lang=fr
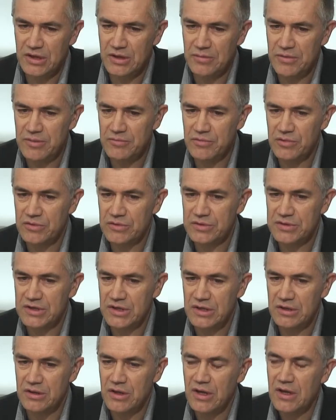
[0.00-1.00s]
dirais même que
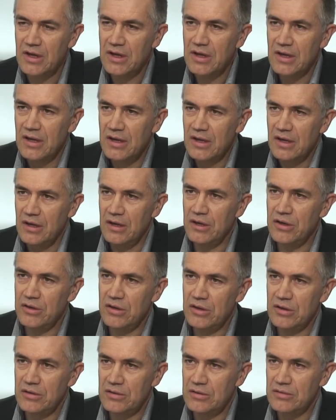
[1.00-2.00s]
c'est
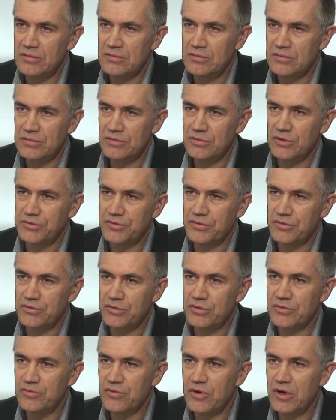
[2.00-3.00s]
euh, notre
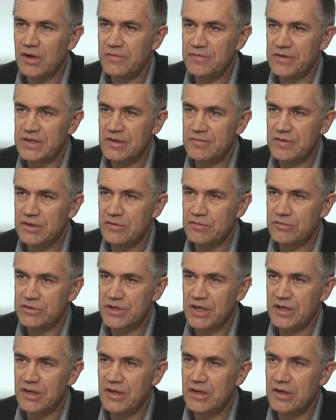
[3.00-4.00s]
devoir vis-à-vis de
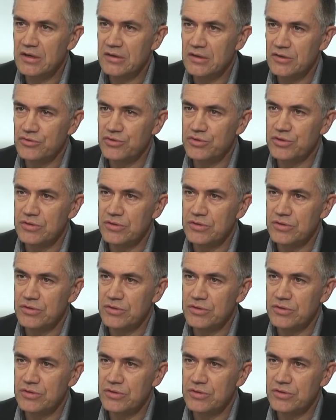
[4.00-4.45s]
nos adhérents